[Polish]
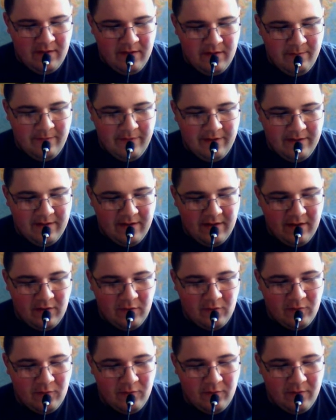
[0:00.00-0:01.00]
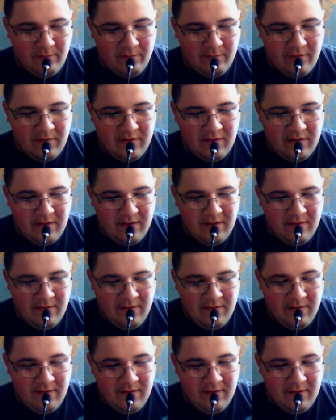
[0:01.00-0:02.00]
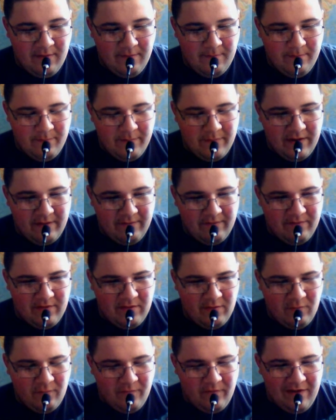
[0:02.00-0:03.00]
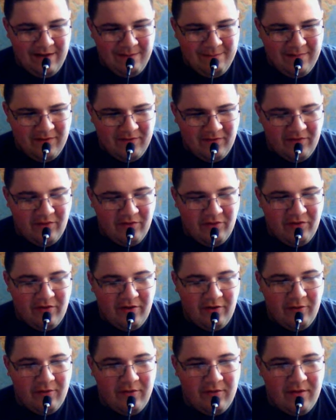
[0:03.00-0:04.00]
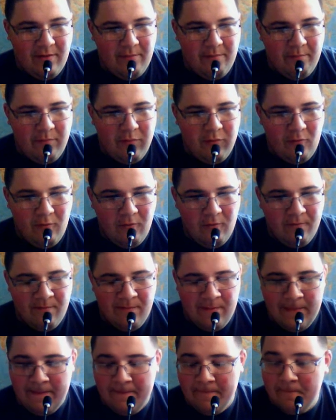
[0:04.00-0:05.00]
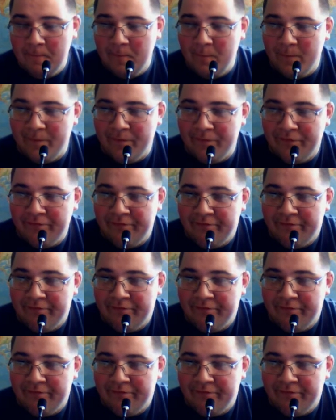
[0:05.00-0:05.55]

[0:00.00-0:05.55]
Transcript: Mata, którą ty, prawdę, uwielbiasz, coś tego typu. Hmm.